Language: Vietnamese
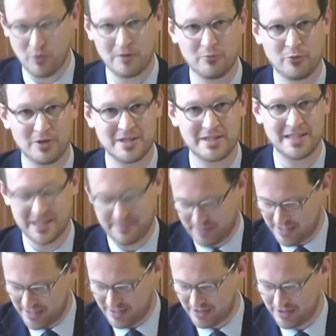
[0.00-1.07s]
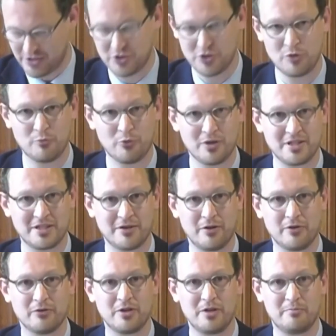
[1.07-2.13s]
chín, tăng từ một phẩy sáu
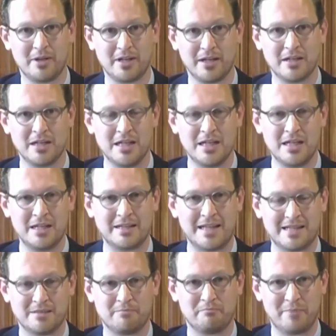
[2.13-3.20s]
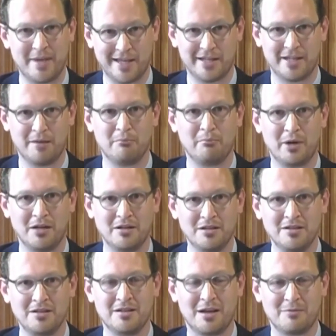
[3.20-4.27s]
tỷ lên hai phẩy không ba tỷ. Đây là một
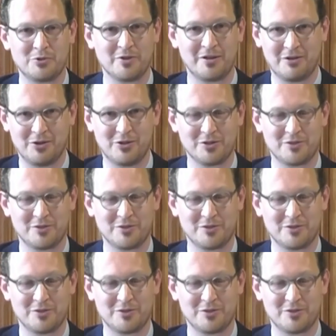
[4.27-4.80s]
con số lớn.